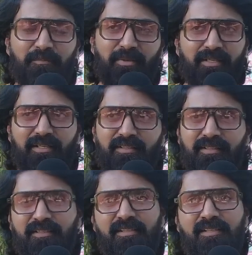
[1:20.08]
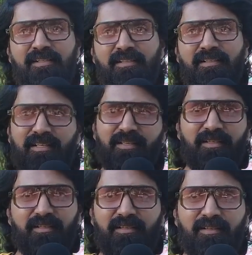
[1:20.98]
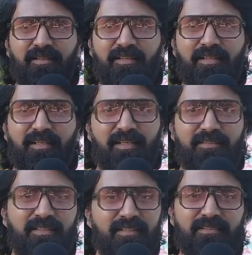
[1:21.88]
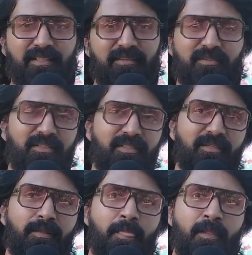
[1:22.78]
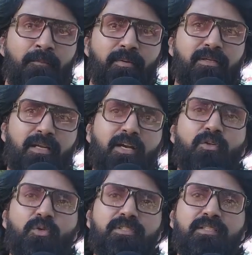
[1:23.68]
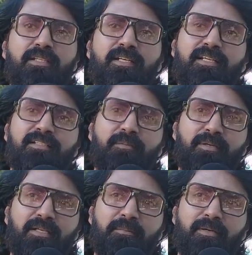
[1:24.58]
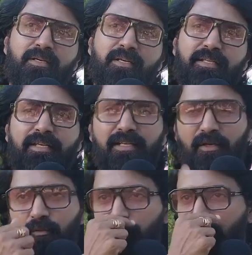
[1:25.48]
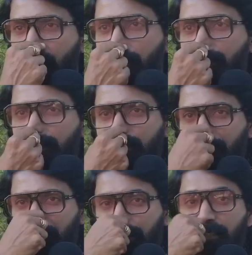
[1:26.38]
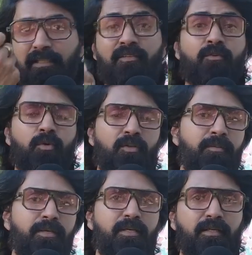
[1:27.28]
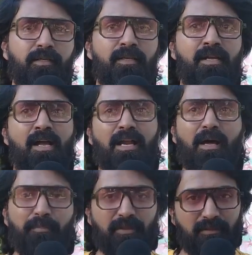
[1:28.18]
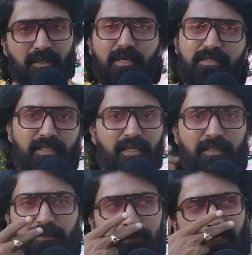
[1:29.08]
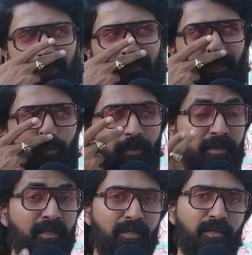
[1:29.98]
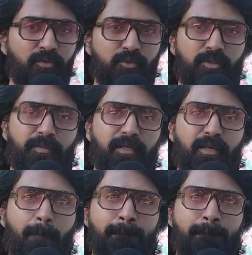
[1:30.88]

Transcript: நான் பண்ணிகிட்டு இருந்தேன் நிறைய ஹிட் சீரியல்ஸ் நிறைய வந்திருக்கு பட் நானும் யோசிச்சிருந்தேன் என்னடா அது நமக்கு நமக்கு ஏன் லவ் வரமாட்டேங்குது நமக்கு ஏன் கதை கொண்டு வர மாட்டுறாங்க ஆனால் அப்போ த்ரில்லர் ஜேர்னர் இருந்துச்சு யாருமே லவ் பண்ணல லவ் ஸ்டோரி பண்ணல